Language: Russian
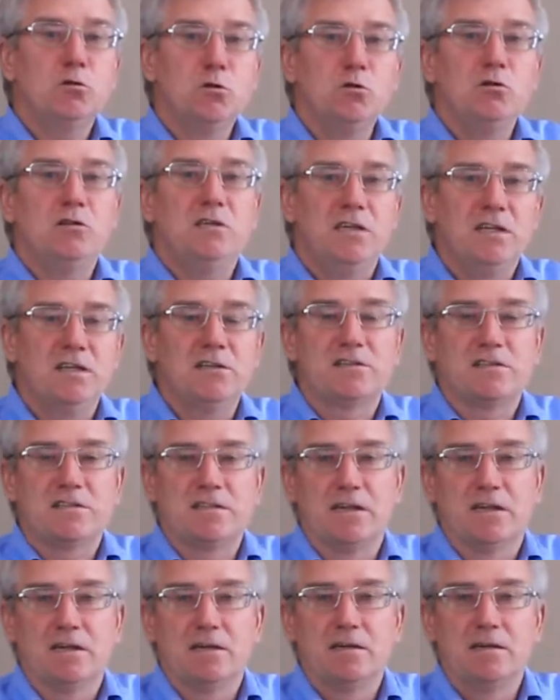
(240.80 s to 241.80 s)

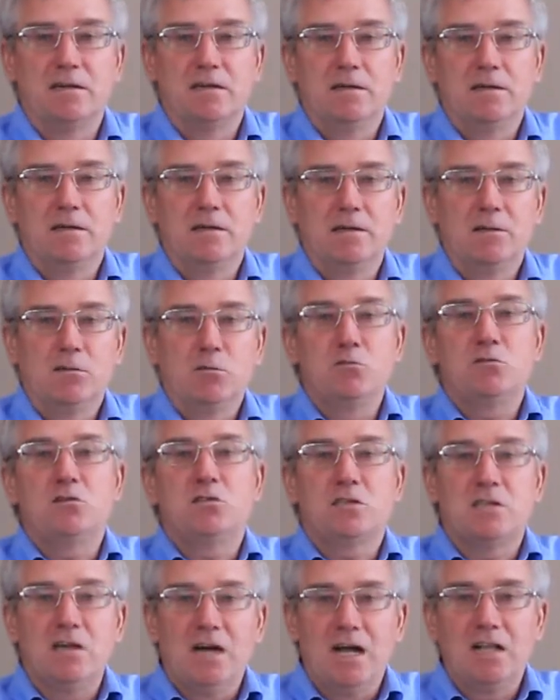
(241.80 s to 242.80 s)
утрудился,
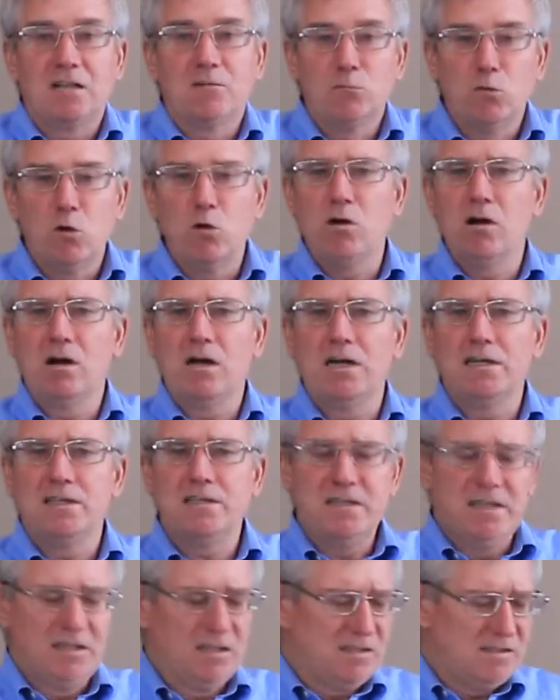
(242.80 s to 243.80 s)
устал, много
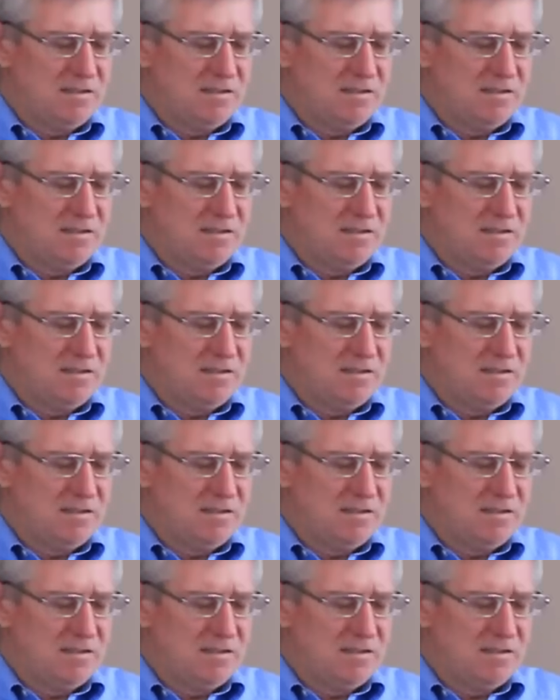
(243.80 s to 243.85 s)
ходил.